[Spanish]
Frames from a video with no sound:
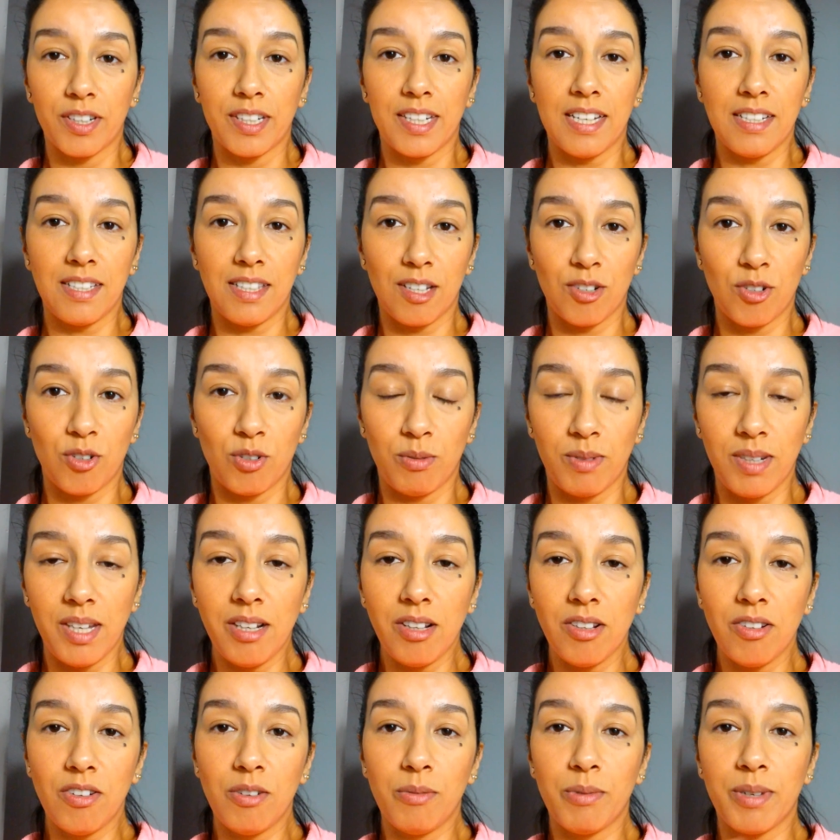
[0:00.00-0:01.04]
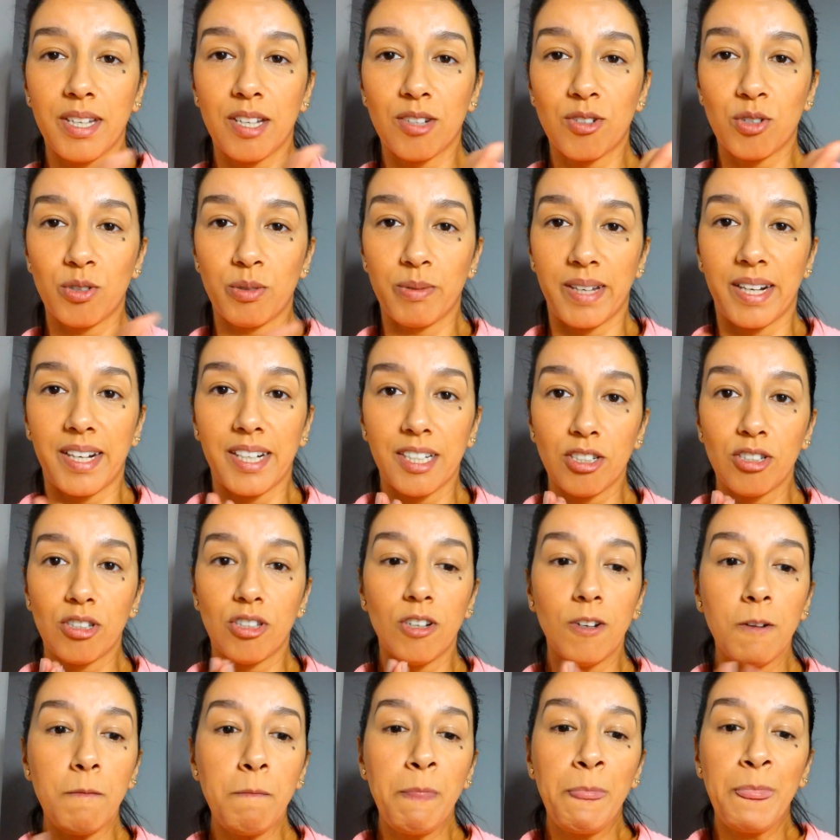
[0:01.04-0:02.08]
Ya está subiendo, voy a subir
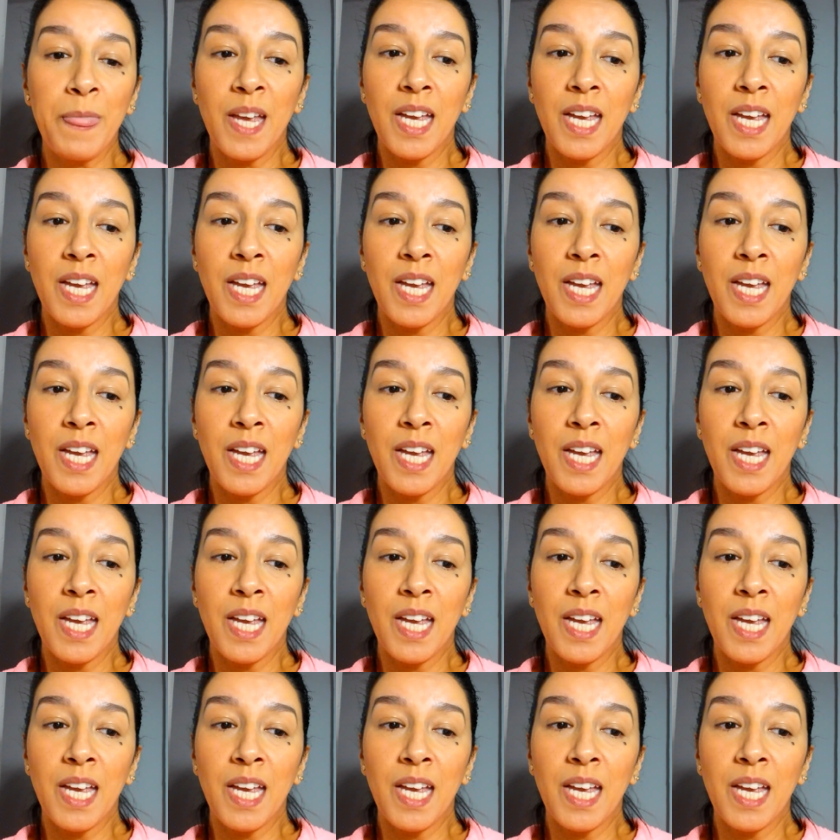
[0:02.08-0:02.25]
esto.